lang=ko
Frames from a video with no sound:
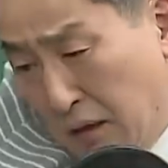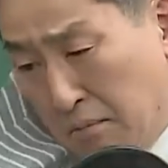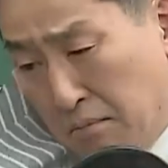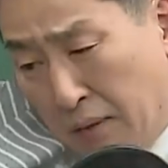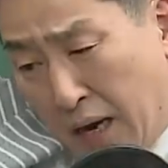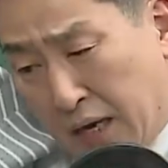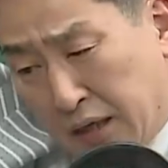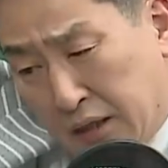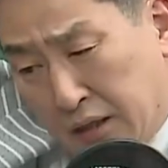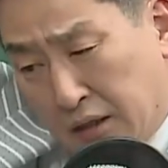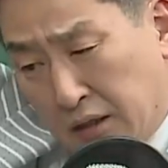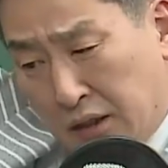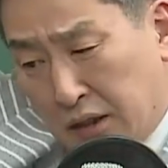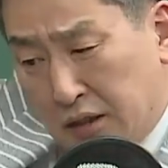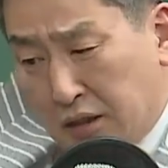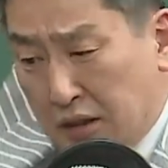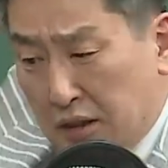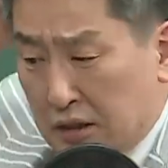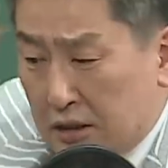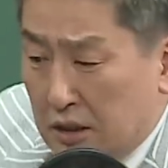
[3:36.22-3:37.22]
많은
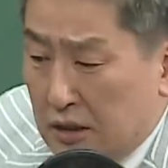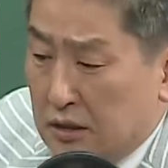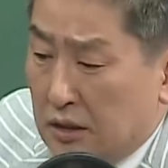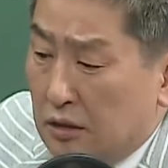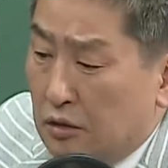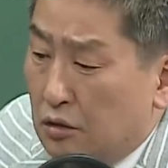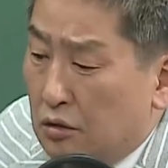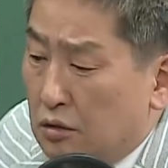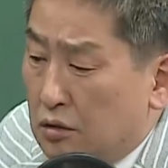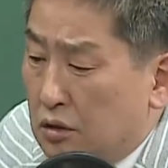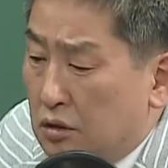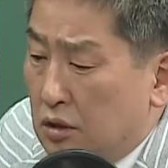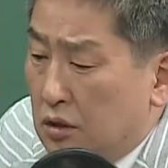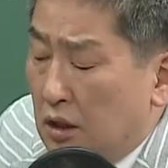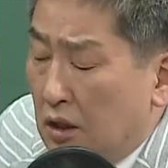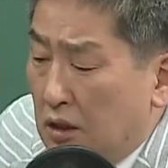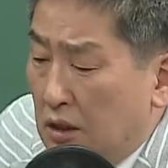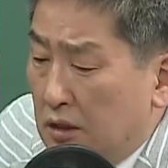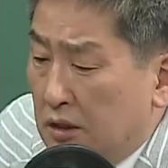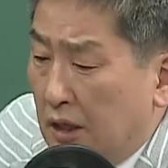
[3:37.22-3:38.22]
여기저기서 이제
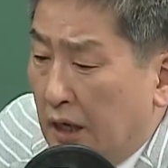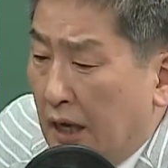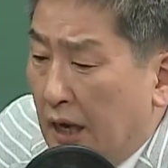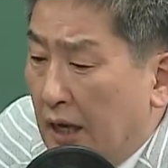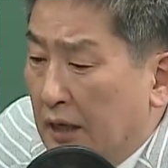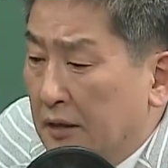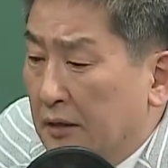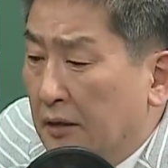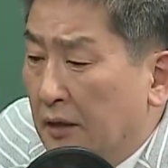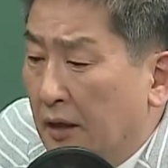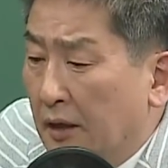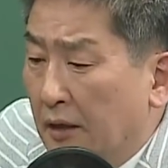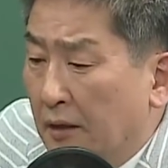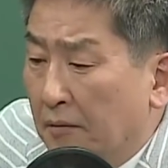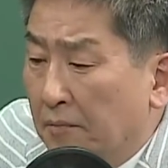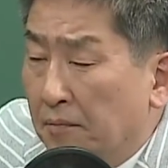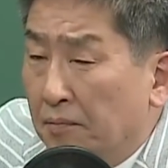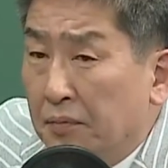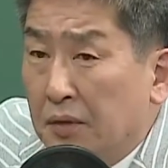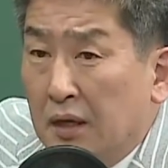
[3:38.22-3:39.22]
채널들이 하는데
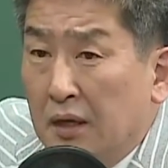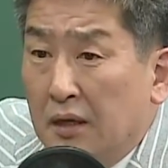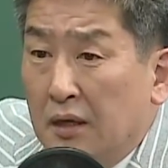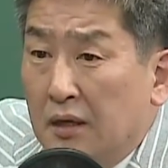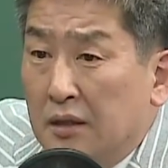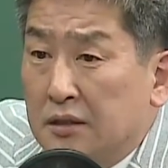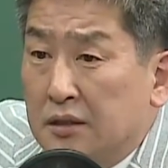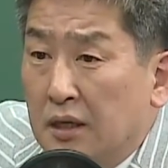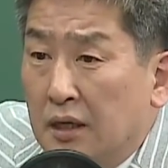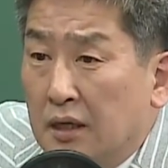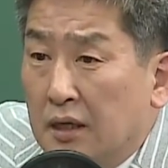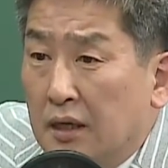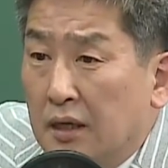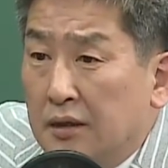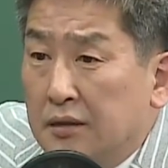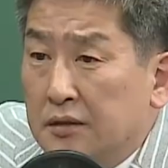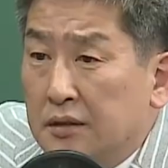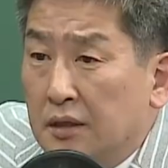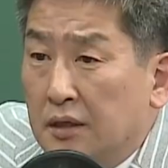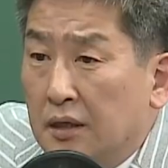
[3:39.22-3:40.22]
제가
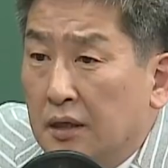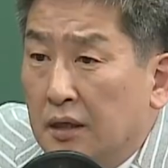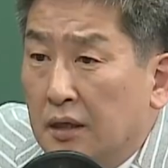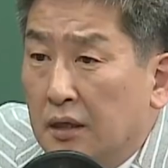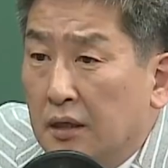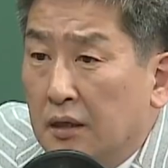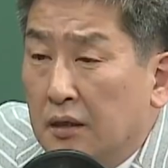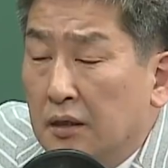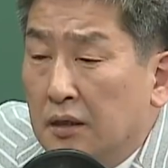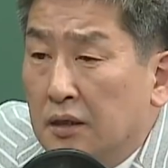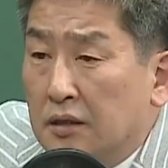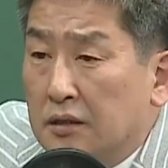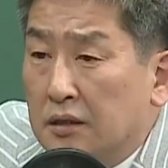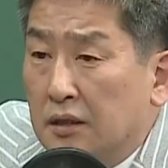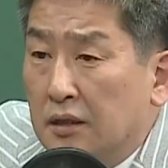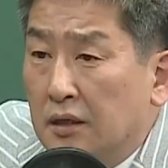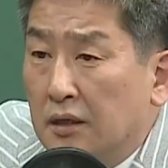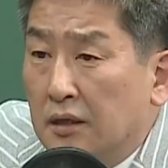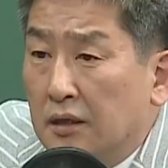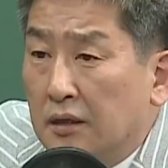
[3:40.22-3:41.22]
이제
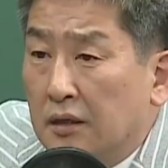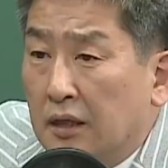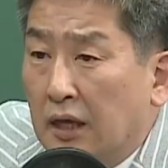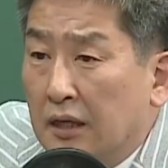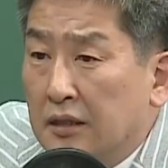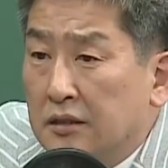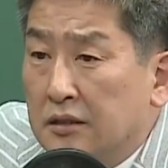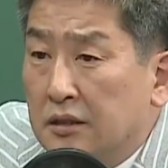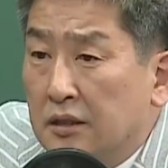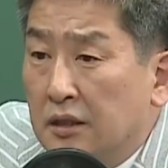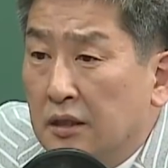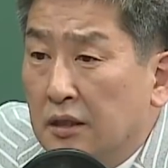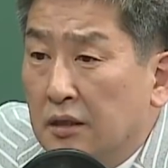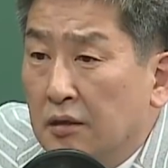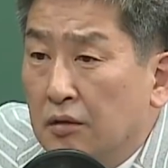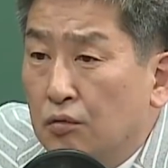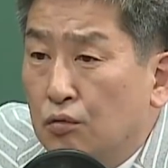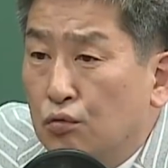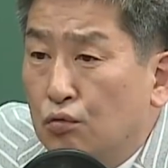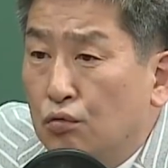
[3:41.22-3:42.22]
거기서 단지
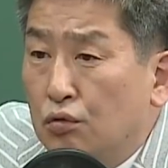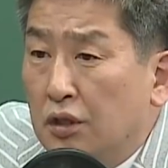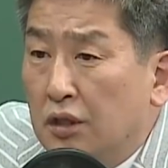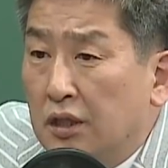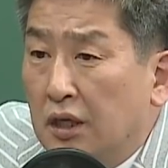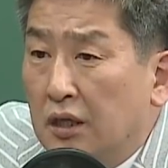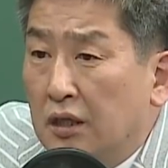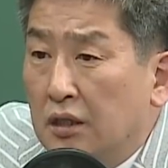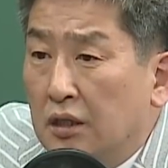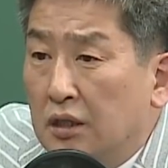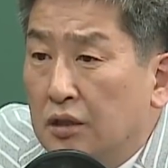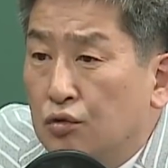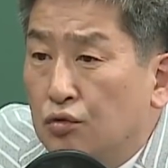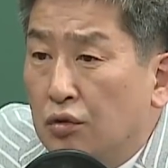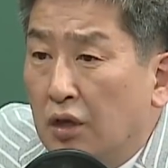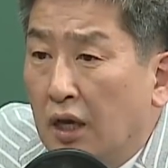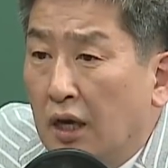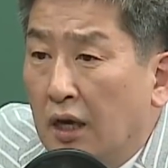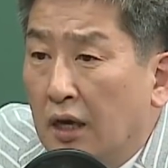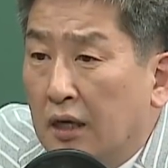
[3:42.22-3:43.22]
우려되는 것
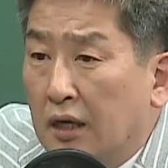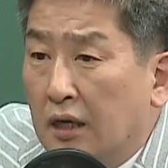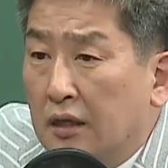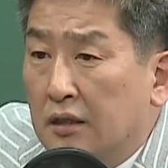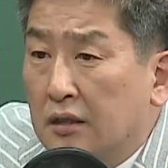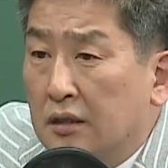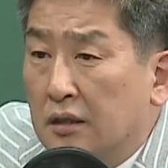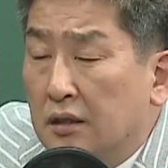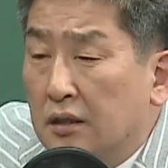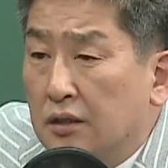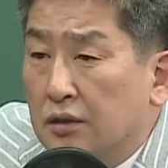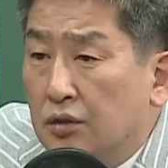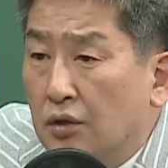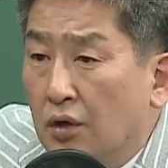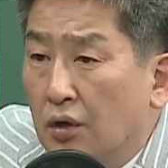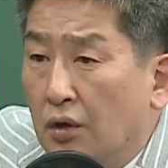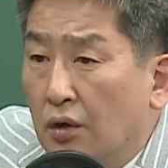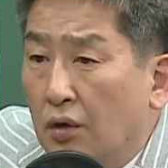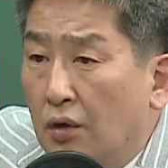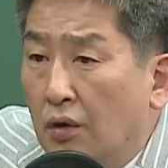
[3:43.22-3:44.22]
중에 하나는
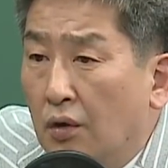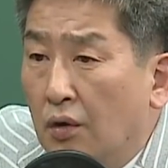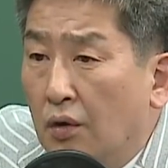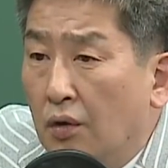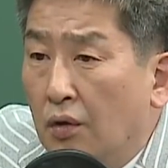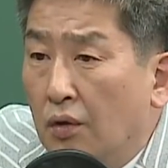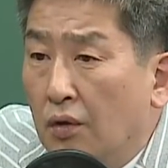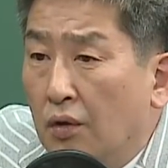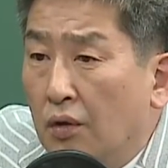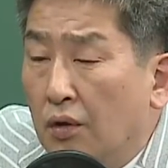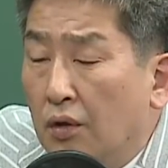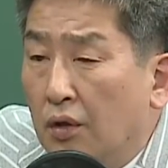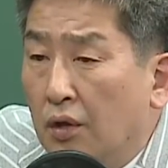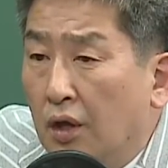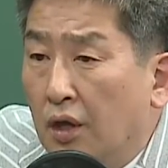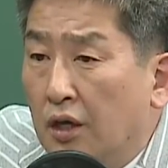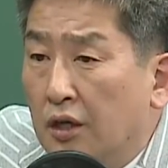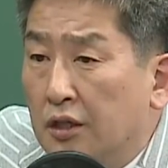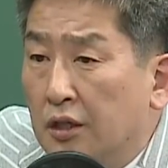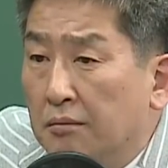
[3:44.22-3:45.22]
그거죠.
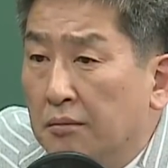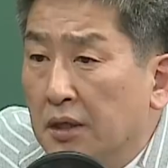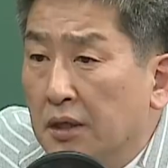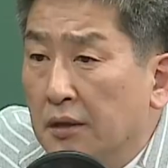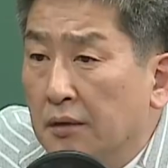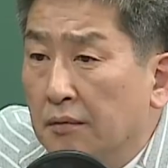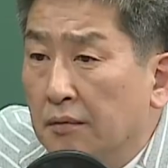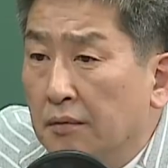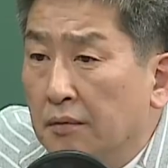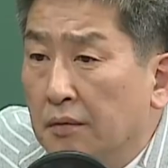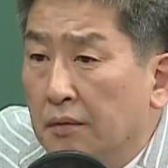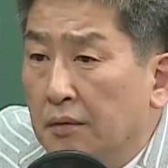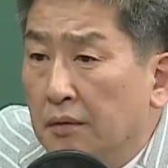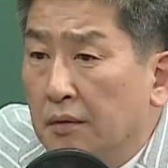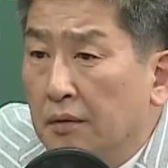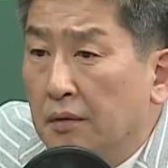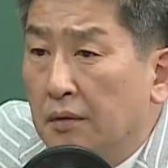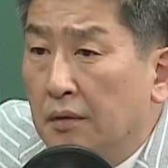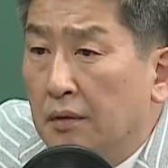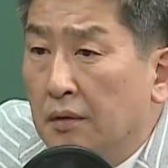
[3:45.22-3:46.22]
예를 들면
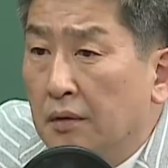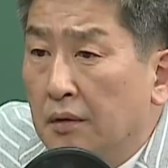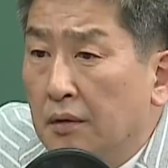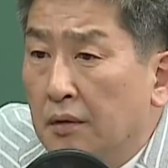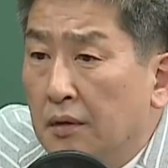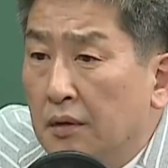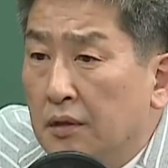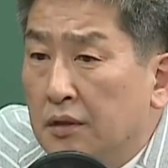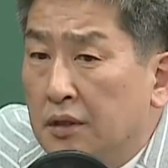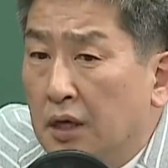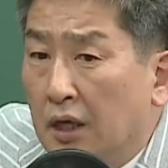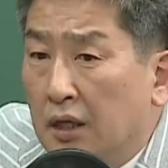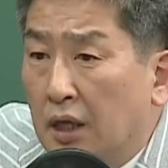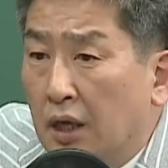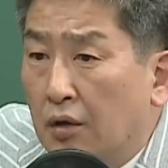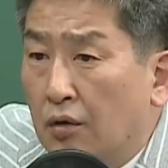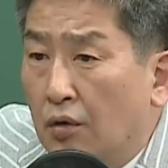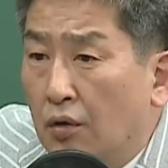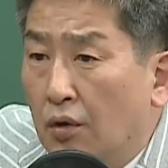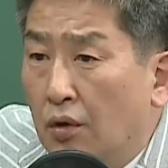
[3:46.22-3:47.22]

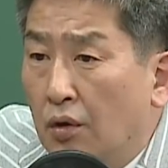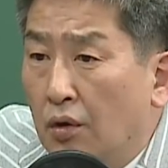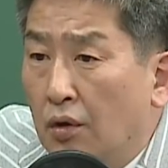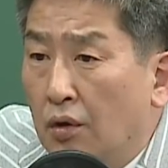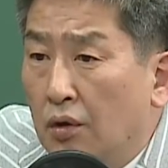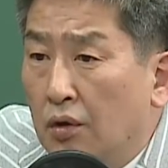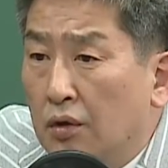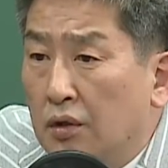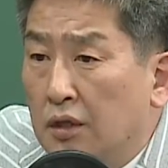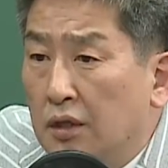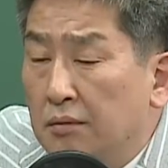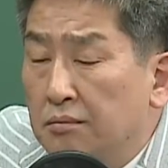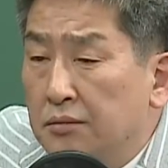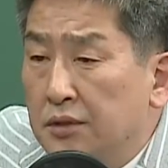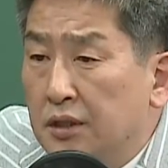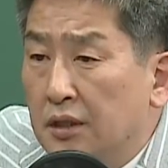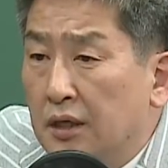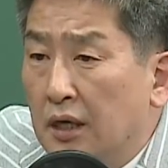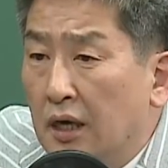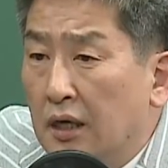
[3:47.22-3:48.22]
제대로
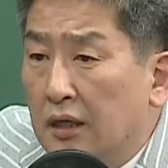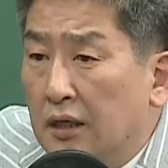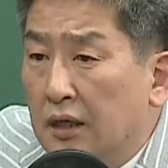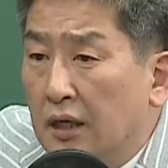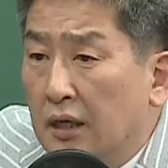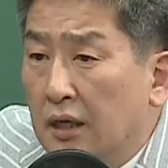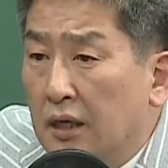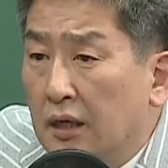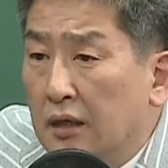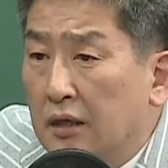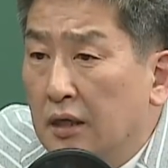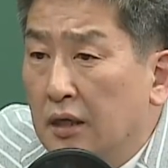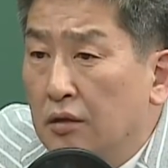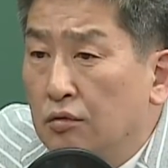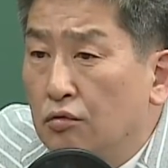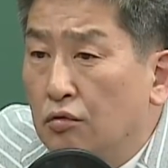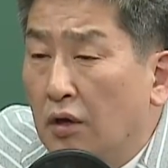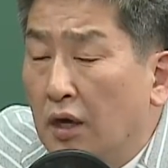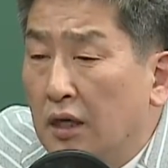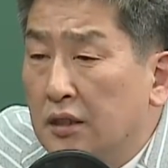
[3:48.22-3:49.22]
검증하거나
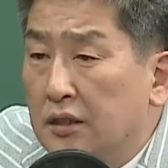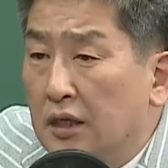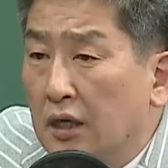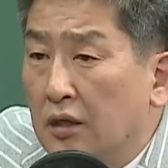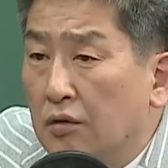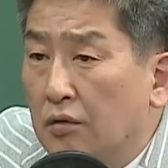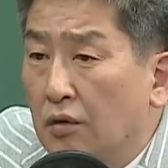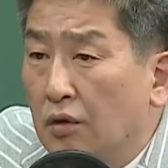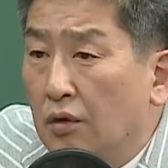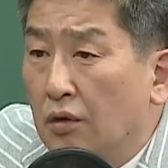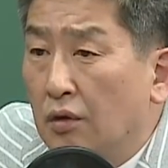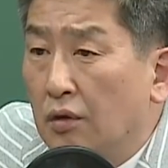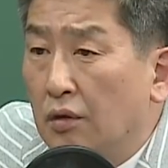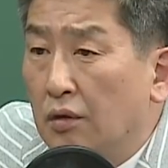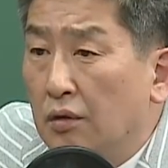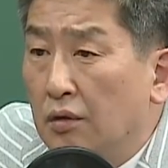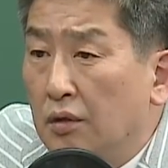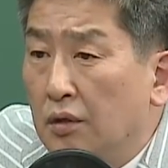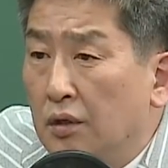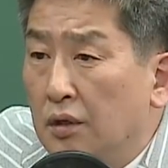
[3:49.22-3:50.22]
연구하지 않고
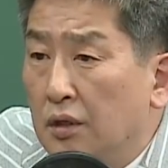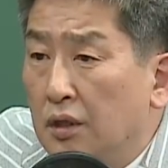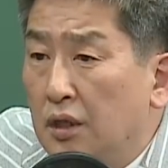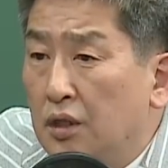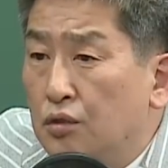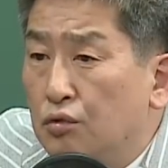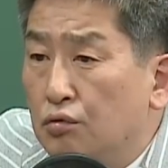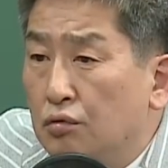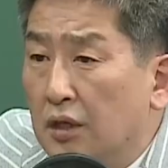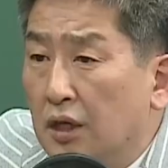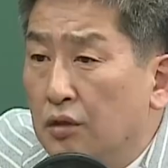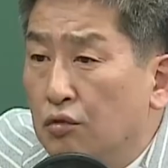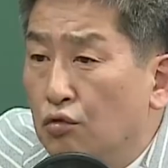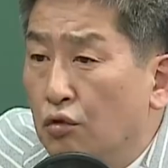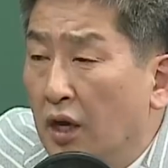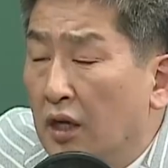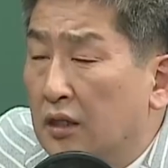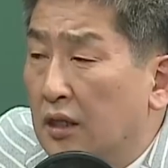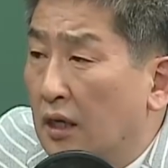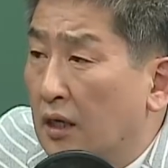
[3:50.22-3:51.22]
이슈나
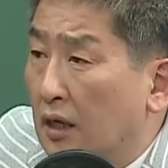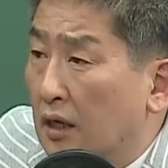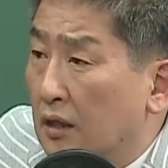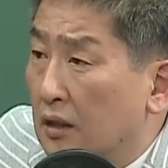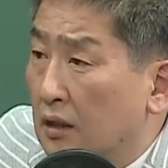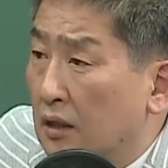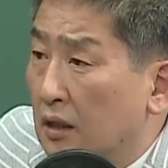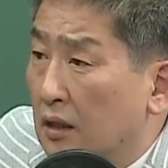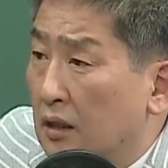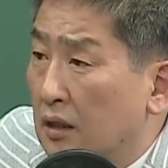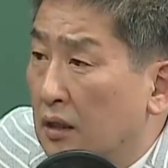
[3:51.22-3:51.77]
유행 따라가는 거.